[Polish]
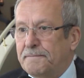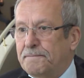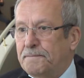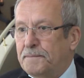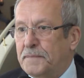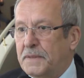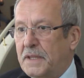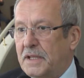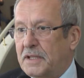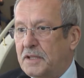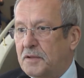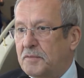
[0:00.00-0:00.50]

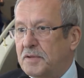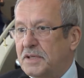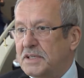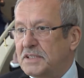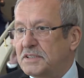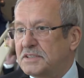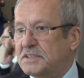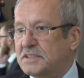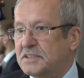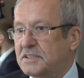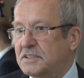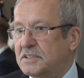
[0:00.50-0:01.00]

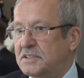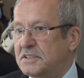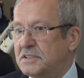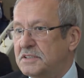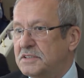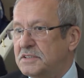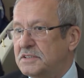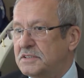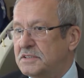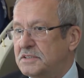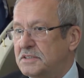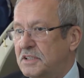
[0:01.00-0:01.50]
Natomiast
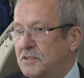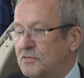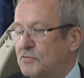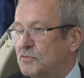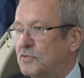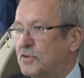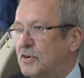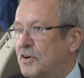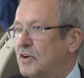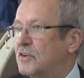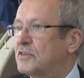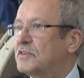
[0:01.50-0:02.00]
y,
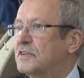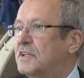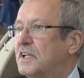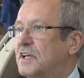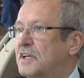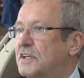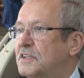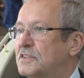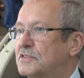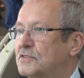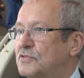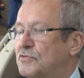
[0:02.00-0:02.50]
nieuchronna
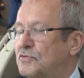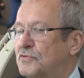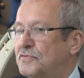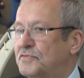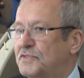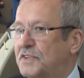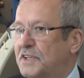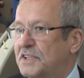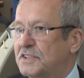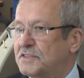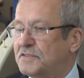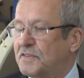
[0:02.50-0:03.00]
jest
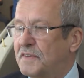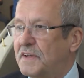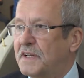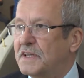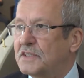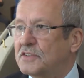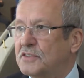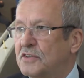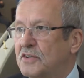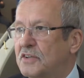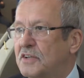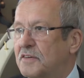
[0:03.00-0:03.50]
również w
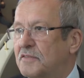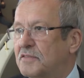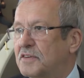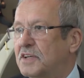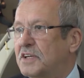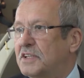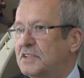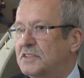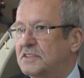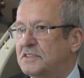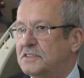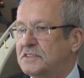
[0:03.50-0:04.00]

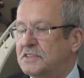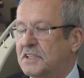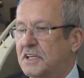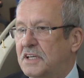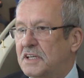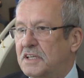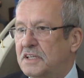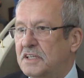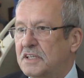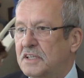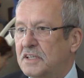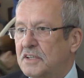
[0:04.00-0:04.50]

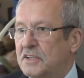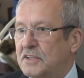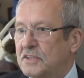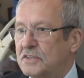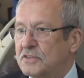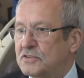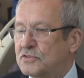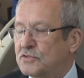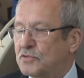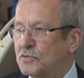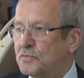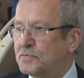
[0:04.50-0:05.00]
elektroenergetyce
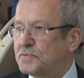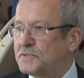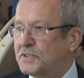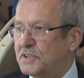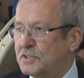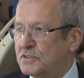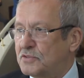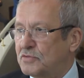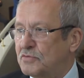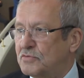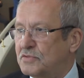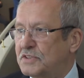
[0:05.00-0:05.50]

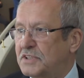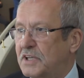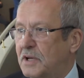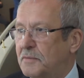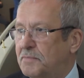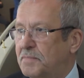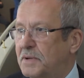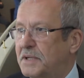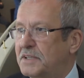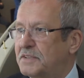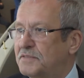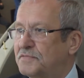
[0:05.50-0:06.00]
substytucja
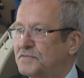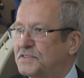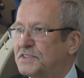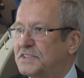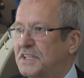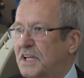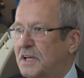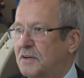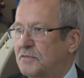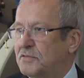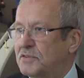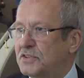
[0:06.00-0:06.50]
paliw
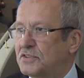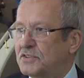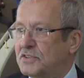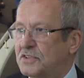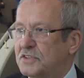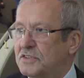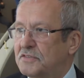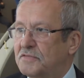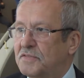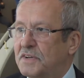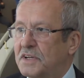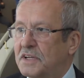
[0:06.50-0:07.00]
stałych,
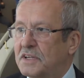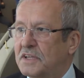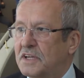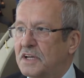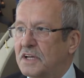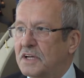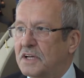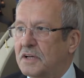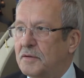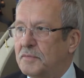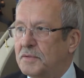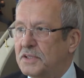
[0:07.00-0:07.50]
czyli
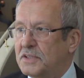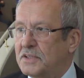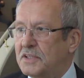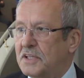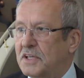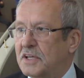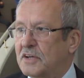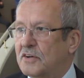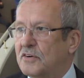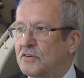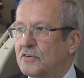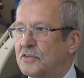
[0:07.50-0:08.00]
węgla
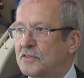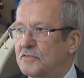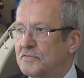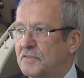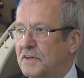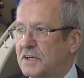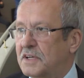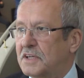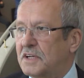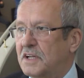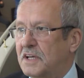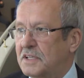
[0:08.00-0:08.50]
kamiennego i
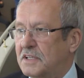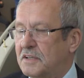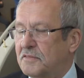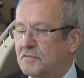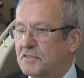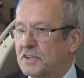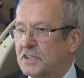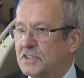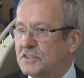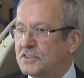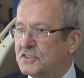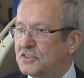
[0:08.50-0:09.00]
węgla
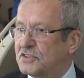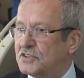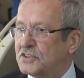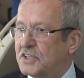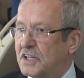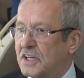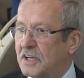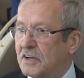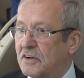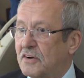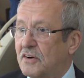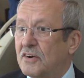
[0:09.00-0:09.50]

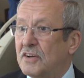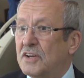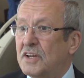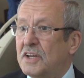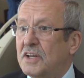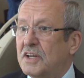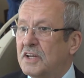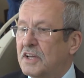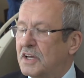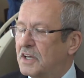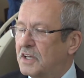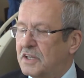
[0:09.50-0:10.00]
energetycznego
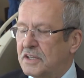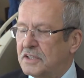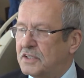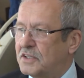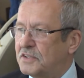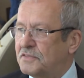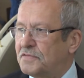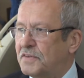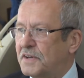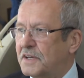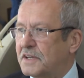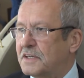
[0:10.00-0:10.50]
e,
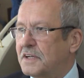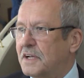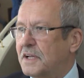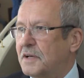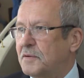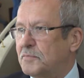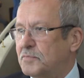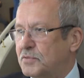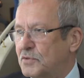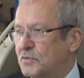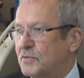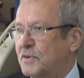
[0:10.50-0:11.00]
i
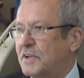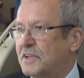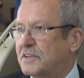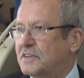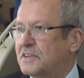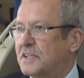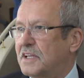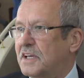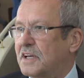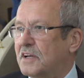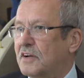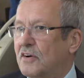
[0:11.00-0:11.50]
węgla
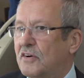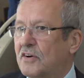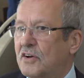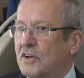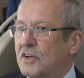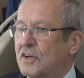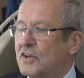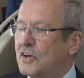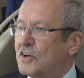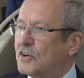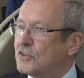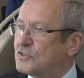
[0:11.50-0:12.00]
brunatnego,
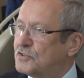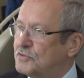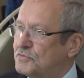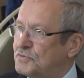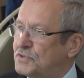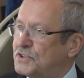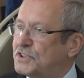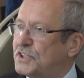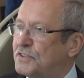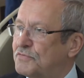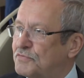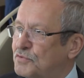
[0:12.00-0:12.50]

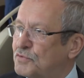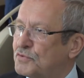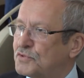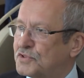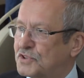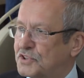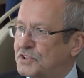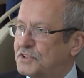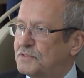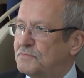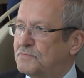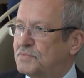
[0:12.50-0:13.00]
oczywiście w
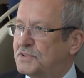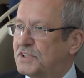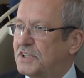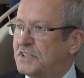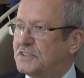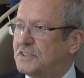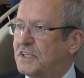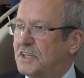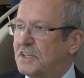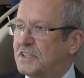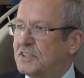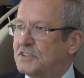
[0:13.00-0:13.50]
dłuższym
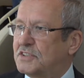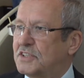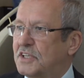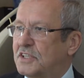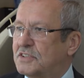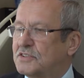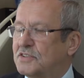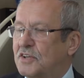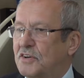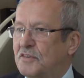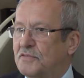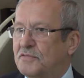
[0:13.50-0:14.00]
przedziale
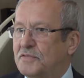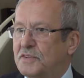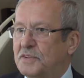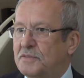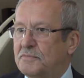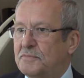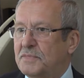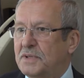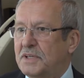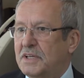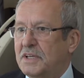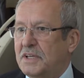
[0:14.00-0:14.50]

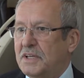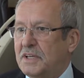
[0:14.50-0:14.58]
czasowym,